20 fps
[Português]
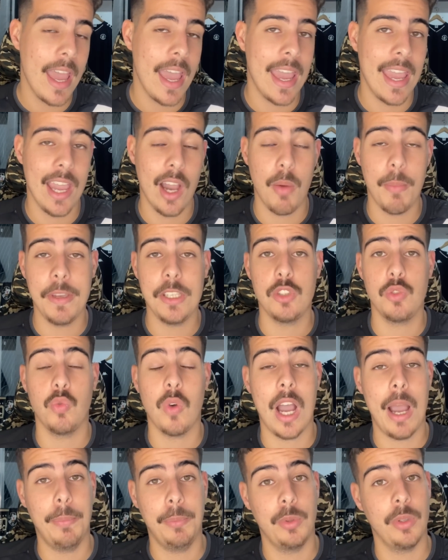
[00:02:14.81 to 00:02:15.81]
é realmente
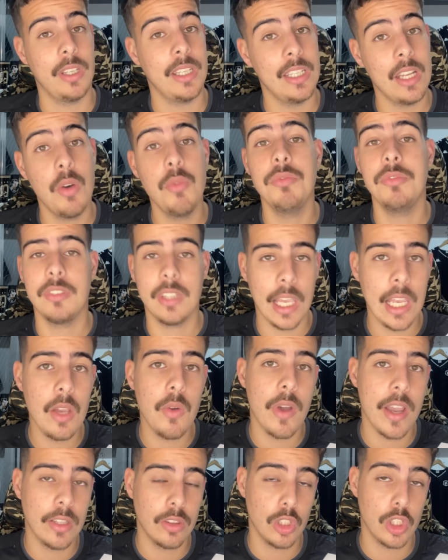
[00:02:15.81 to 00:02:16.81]
um árbitro que não tem
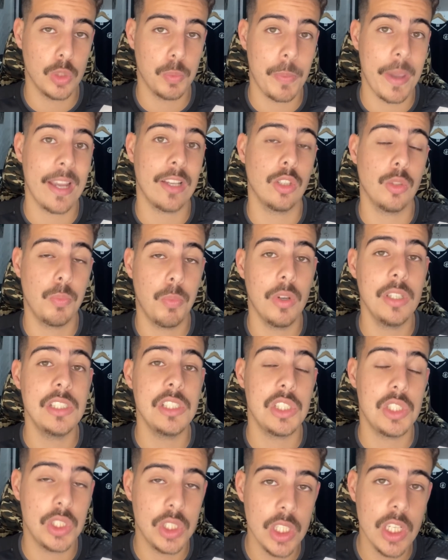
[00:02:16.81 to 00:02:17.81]
um retrospecto
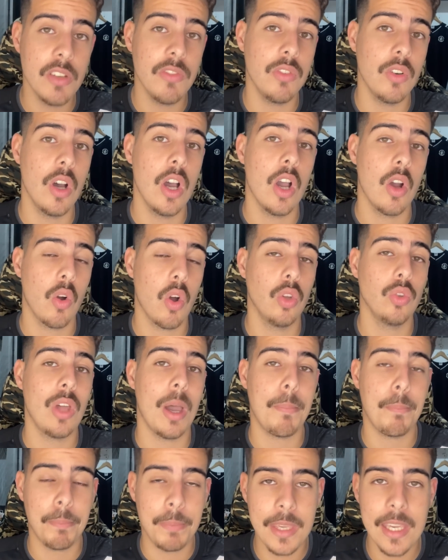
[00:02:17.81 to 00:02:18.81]
positivo quando
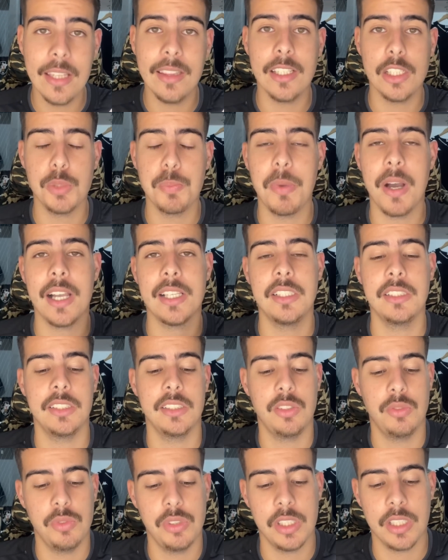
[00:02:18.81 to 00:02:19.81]
apita as
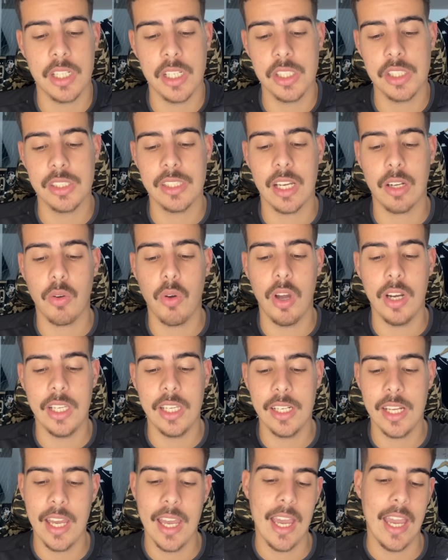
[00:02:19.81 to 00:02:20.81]
partidas do Gigante da
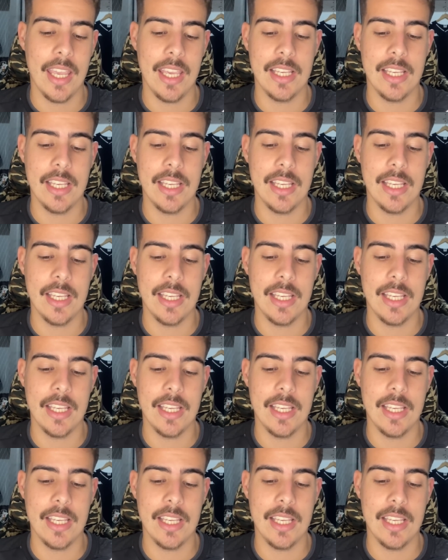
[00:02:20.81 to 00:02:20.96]
Colina,